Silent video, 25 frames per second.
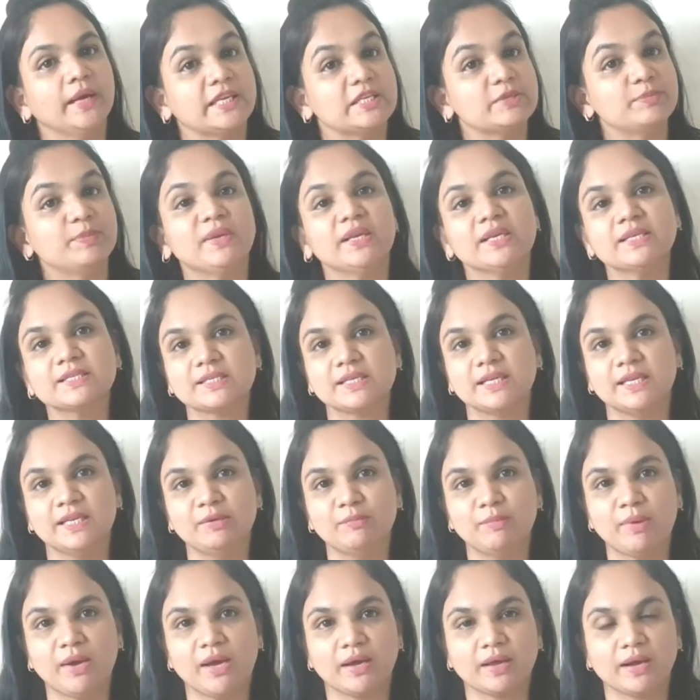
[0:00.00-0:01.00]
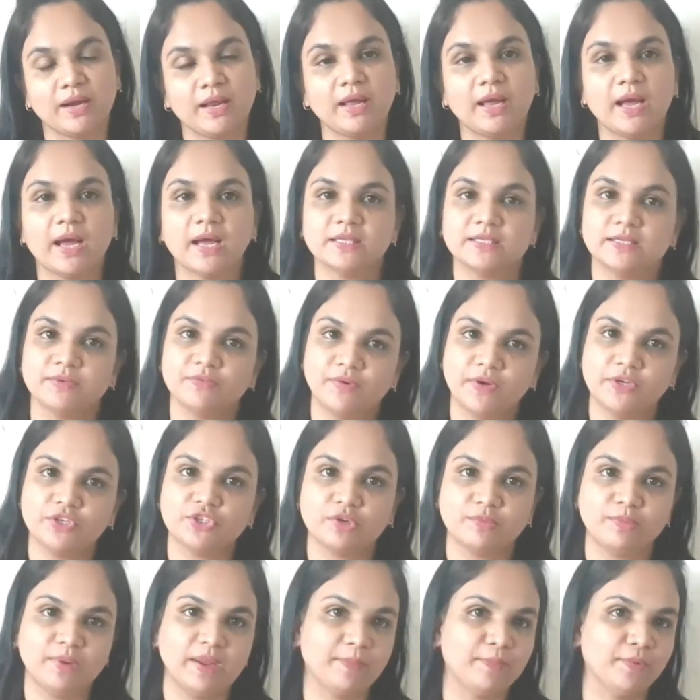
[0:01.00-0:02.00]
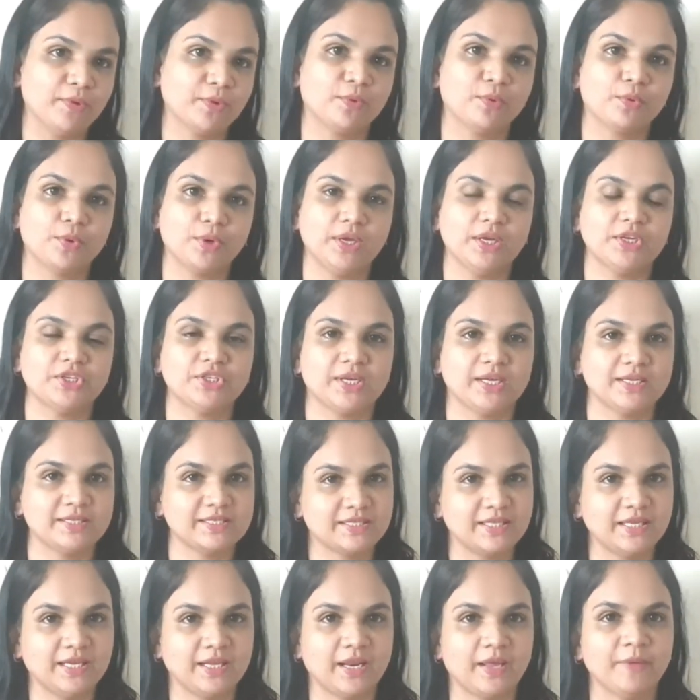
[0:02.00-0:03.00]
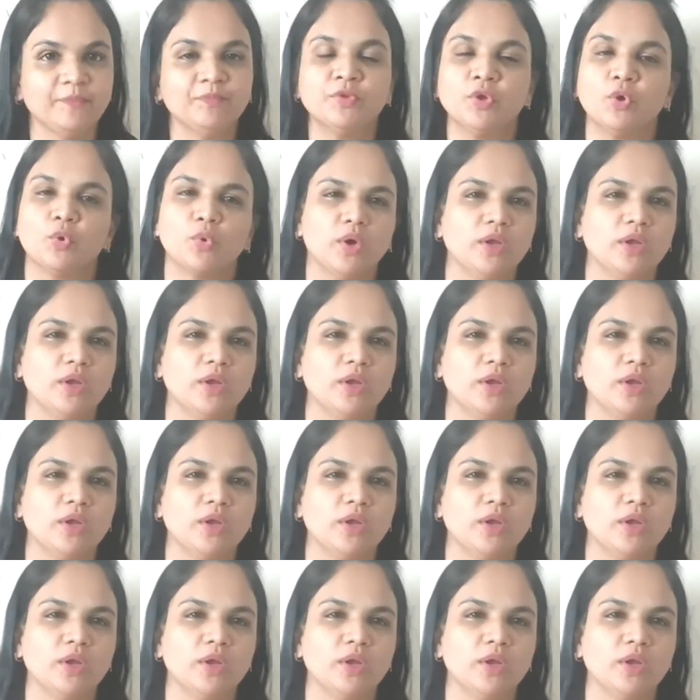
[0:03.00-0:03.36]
एक्सपीरियंस नहीं मांग रहा है एज अ फ्रेशर भी आप लोगों को ये चांस दे रहा है